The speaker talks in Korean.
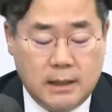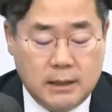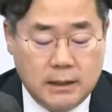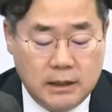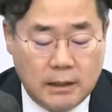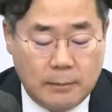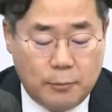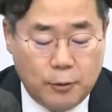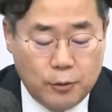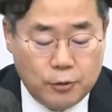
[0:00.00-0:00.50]

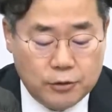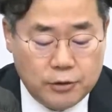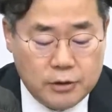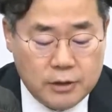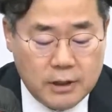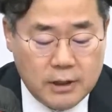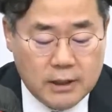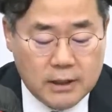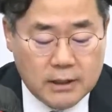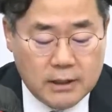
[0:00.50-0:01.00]
이
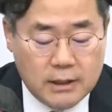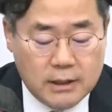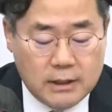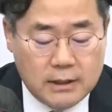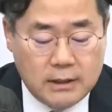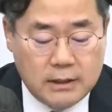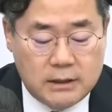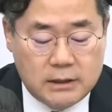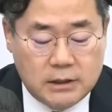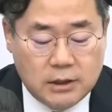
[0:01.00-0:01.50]
대표는
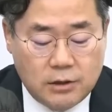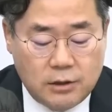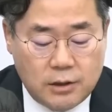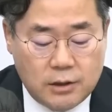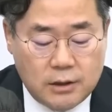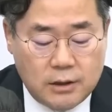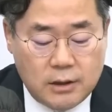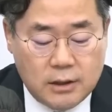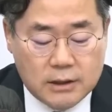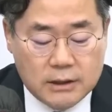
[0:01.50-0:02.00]

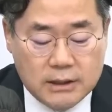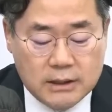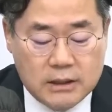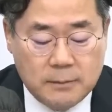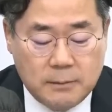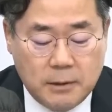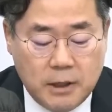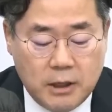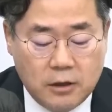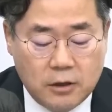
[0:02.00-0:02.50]

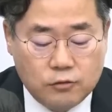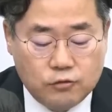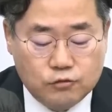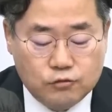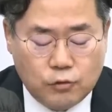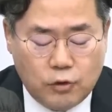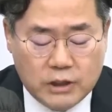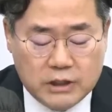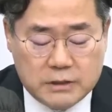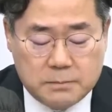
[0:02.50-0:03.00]
2021년
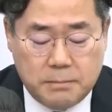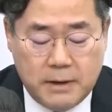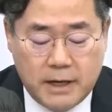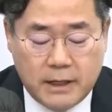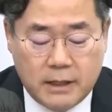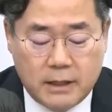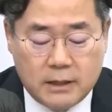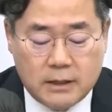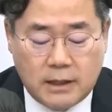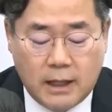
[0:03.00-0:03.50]
6월
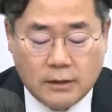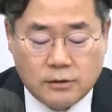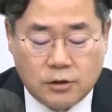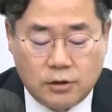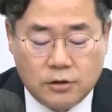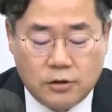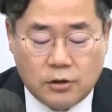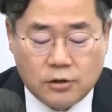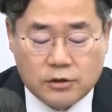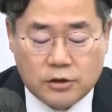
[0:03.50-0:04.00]
28일
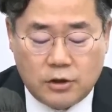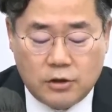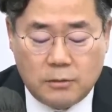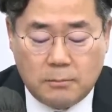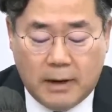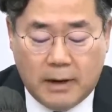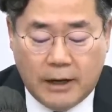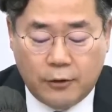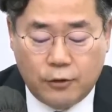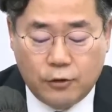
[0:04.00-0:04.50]
대선
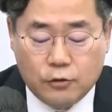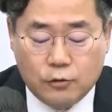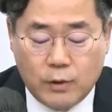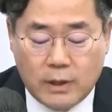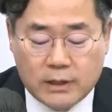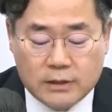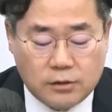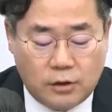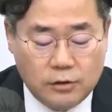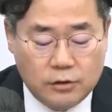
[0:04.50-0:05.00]
경선 마련을
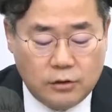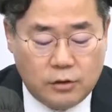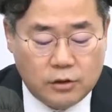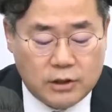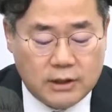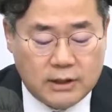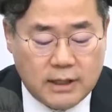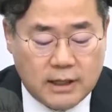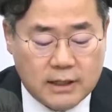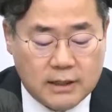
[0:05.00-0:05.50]
위한 선거
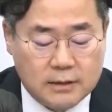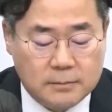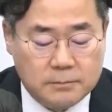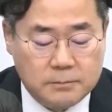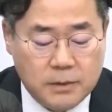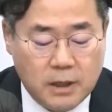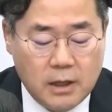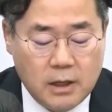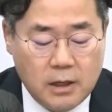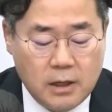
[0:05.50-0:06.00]
기탁금,